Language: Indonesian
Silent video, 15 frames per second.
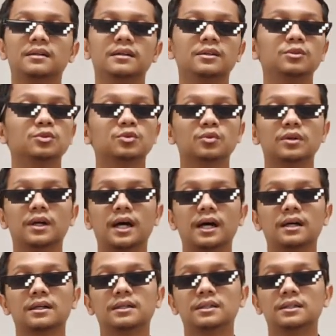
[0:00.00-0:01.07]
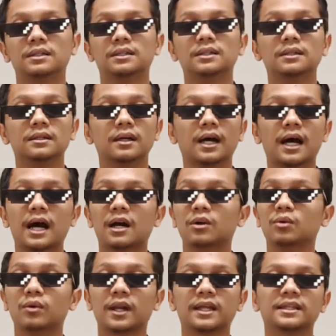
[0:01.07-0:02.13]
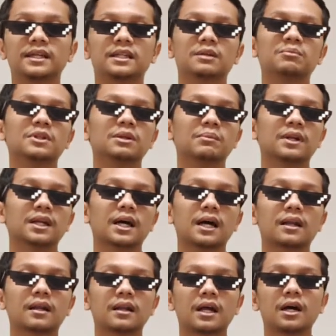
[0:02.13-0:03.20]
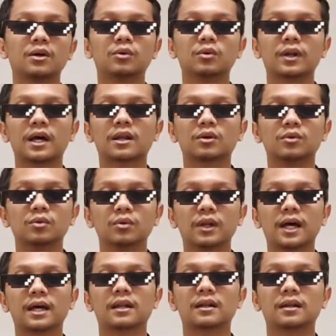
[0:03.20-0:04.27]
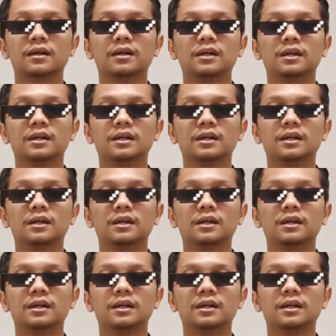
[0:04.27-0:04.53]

itu juga nggak akurat ya teman-teman karena ular-ular